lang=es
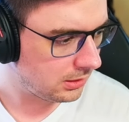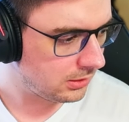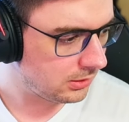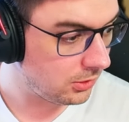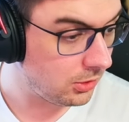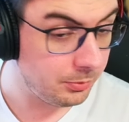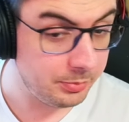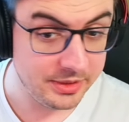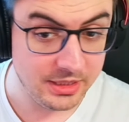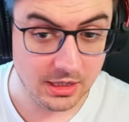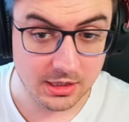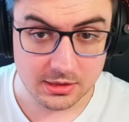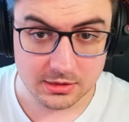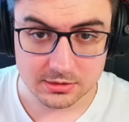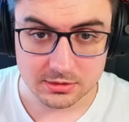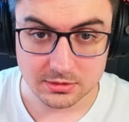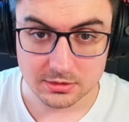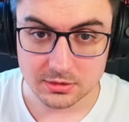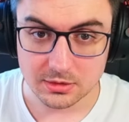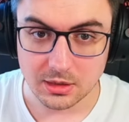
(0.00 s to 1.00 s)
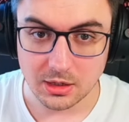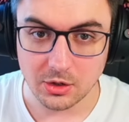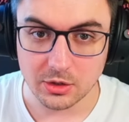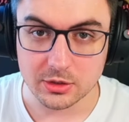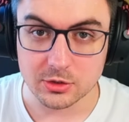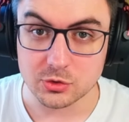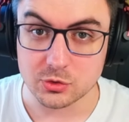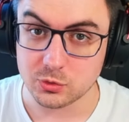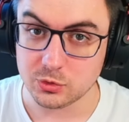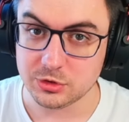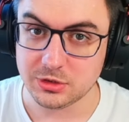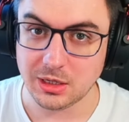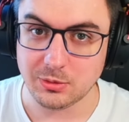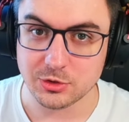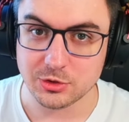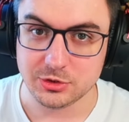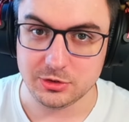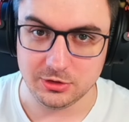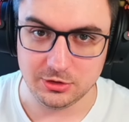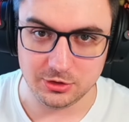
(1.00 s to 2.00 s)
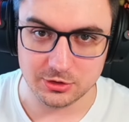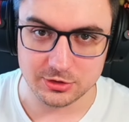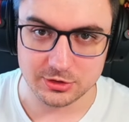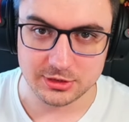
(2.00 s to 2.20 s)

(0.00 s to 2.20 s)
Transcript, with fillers: Oh, pies. Lo que os gusta a vosotros,